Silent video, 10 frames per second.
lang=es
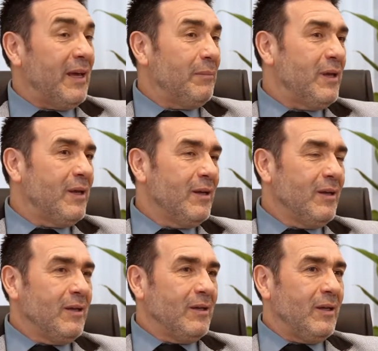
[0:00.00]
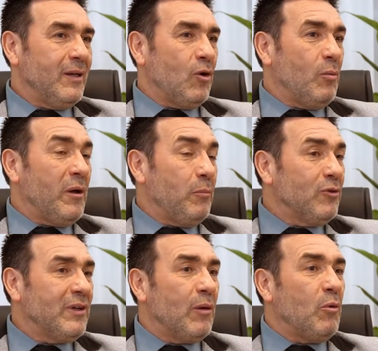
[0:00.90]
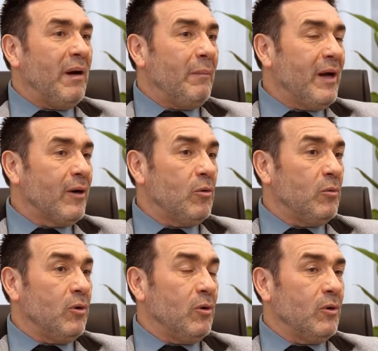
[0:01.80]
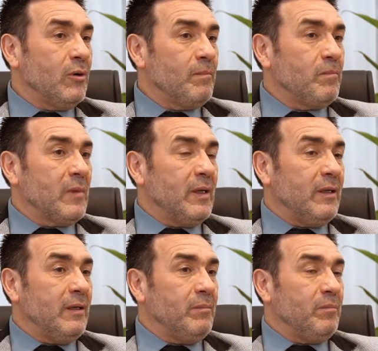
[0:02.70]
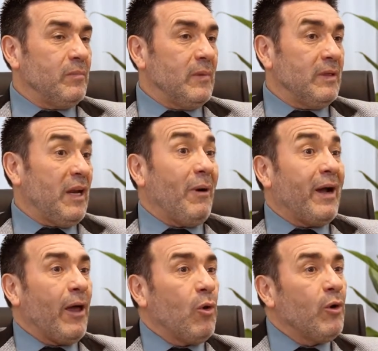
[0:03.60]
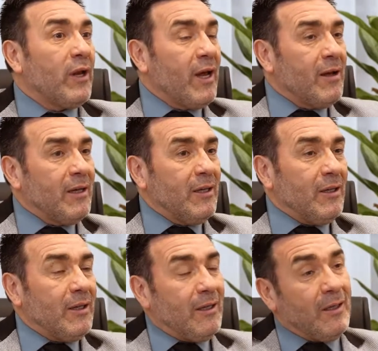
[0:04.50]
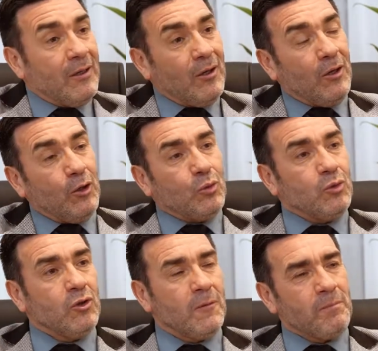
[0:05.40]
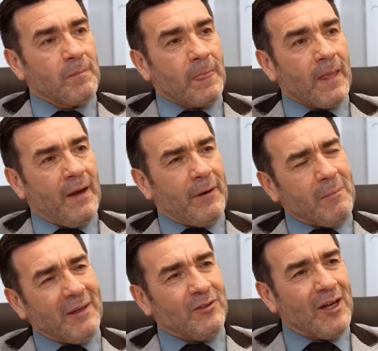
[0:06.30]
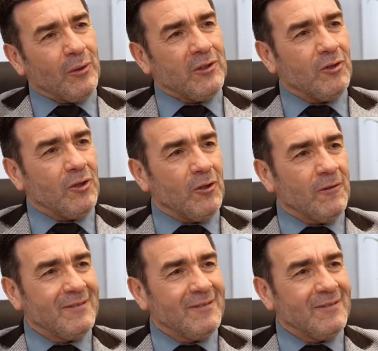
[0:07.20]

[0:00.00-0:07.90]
también eh, como esposa, como mamá, como em, trabajadora en, lo tuyo, habrás pensado eso o no.